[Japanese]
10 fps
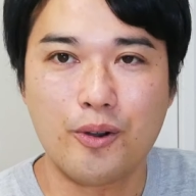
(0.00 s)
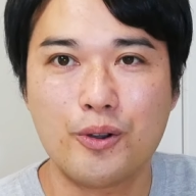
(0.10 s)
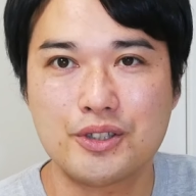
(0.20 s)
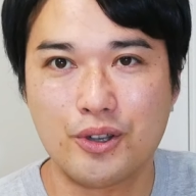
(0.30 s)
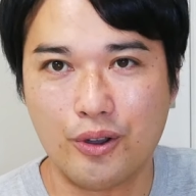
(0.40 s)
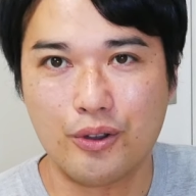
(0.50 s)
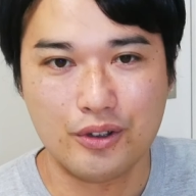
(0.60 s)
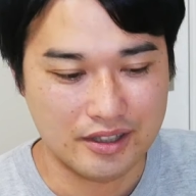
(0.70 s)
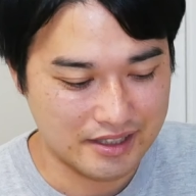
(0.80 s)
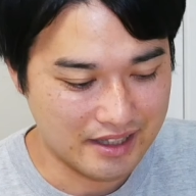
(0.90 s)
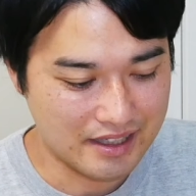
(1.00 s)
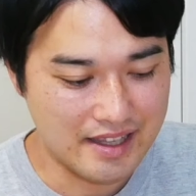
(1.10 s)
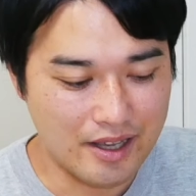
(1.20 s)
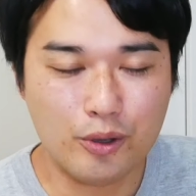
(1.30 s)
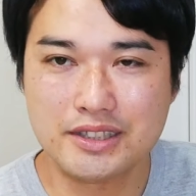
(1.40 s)
包丁。絶
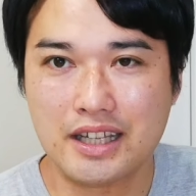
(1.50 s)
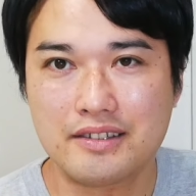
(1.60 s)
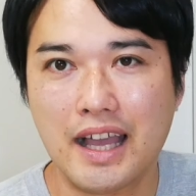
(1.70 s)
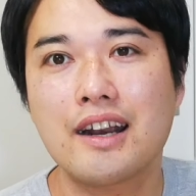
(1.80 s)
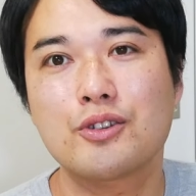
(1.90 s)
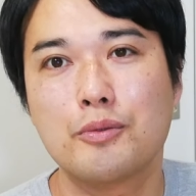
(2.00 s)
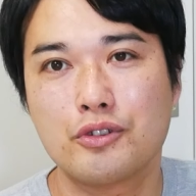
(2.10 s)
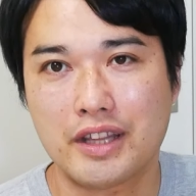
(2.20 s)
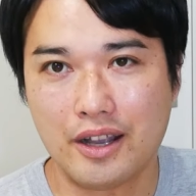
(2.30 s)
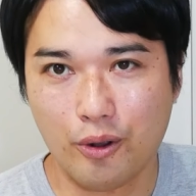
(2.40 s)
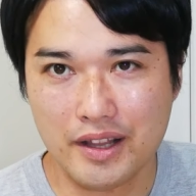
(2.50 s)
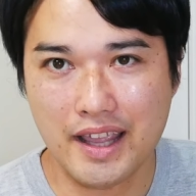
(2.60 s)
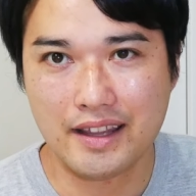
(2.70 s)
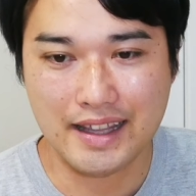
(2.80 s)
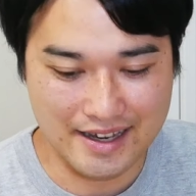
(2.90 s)
対ね、ご自宅にあると思うので、これ
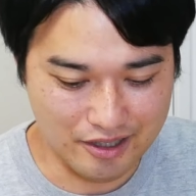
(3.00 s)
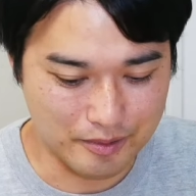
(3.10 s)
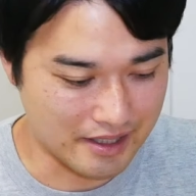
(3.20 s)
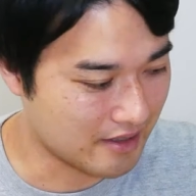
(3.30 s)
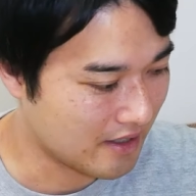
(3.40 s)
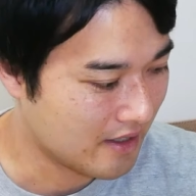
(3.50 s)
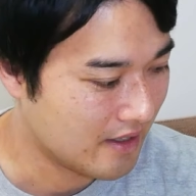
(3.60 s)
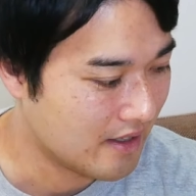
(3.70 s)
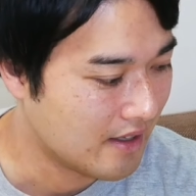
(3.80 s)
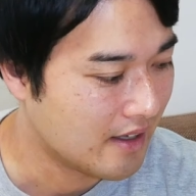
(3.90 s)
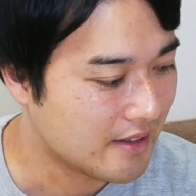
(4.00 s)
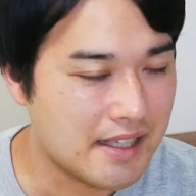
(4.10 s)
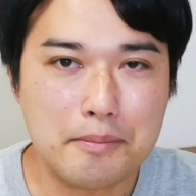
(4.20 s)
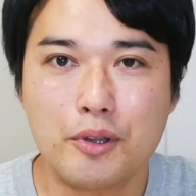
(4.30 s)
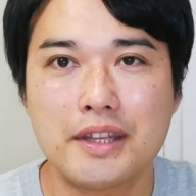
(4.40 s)
で大丈夫です。
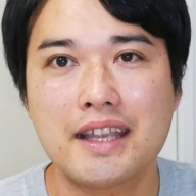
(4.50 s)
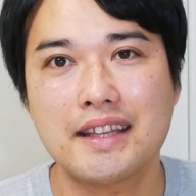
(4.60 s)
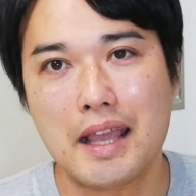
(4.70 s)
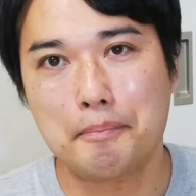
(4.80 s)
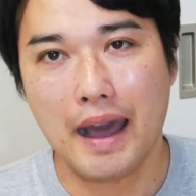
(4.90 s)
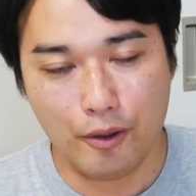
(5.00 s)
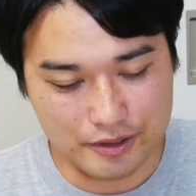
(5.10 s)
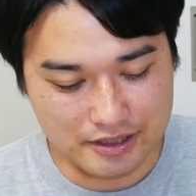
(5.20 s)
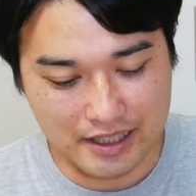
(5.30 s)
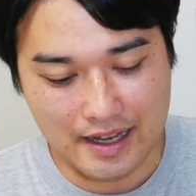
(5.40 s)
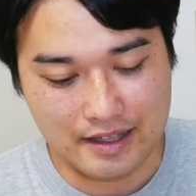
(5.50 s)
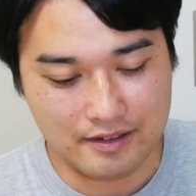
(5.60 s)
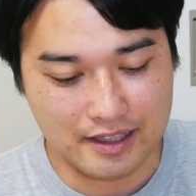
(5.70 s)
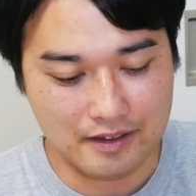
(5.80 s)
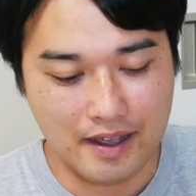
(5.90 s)
専門的にね、パンを作られてい
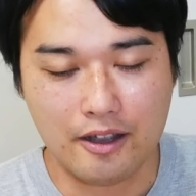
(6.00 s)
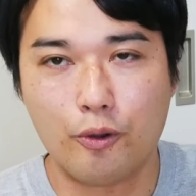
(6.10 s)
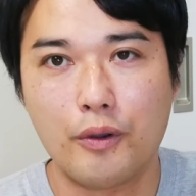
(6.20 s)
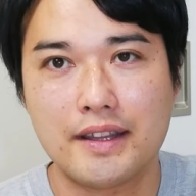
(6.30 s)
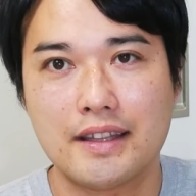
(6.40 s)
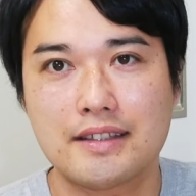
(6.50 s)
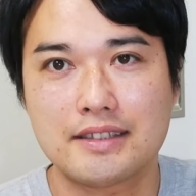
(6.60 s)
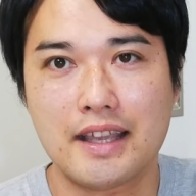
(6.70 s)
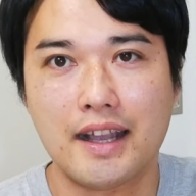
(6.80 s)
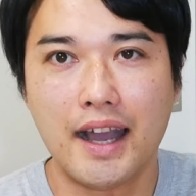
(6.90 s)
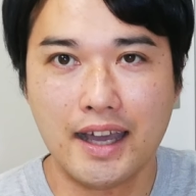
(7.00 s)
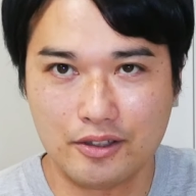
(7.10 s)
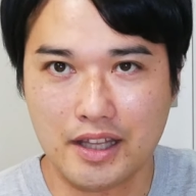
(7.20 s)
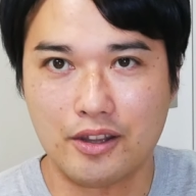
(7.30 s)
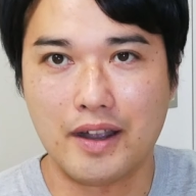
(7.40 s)
る方は、こういったですね、
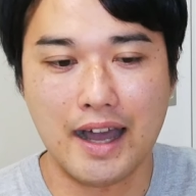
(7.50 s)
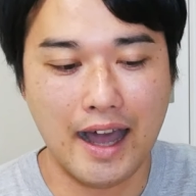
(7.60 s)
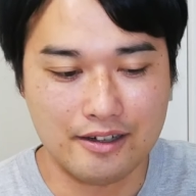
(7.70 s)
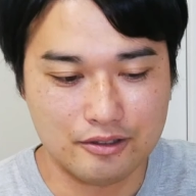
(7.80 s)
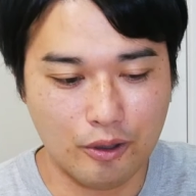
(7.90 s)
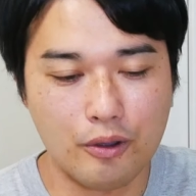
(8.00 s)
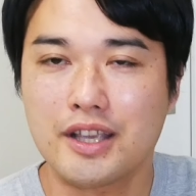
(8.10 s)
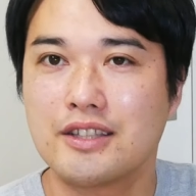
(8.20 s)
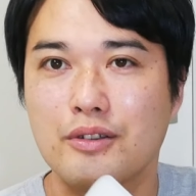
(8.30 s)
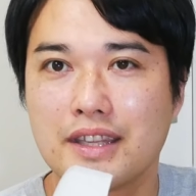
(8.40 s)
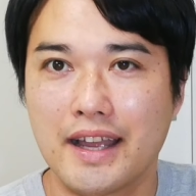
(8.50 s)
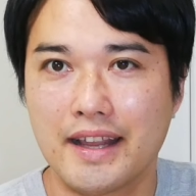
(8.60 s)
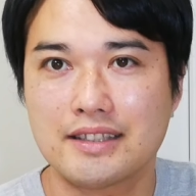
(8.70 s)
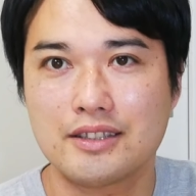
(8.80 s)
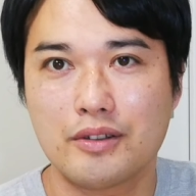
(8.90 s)
カードなどがあると非常にやり
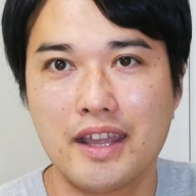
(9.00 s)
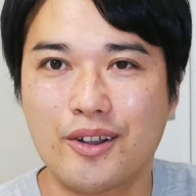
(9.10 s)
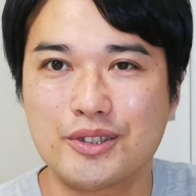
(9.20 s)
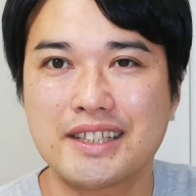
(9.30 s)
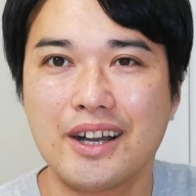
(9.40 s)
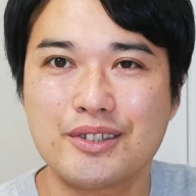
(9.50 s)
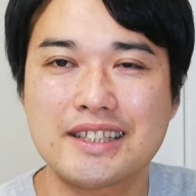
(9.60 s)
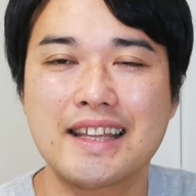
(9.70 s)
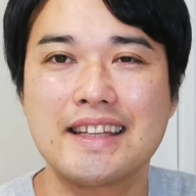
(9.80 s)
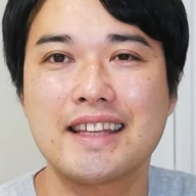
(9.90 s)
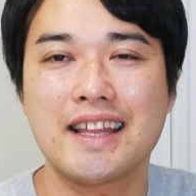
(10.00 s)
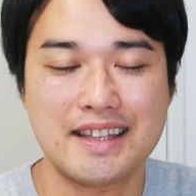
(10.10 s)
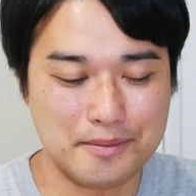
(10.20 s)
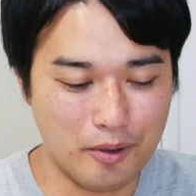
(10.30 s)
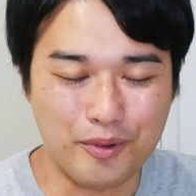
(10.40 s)
やすいので、こちらを使っていただい
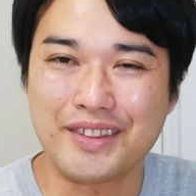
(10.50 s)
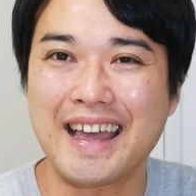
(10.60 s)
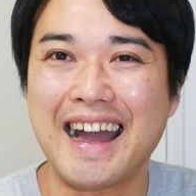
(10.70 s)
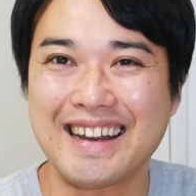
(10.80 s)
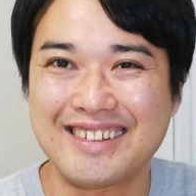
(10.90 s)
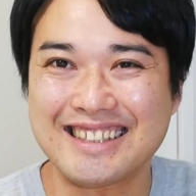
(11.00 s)
ても問題ありま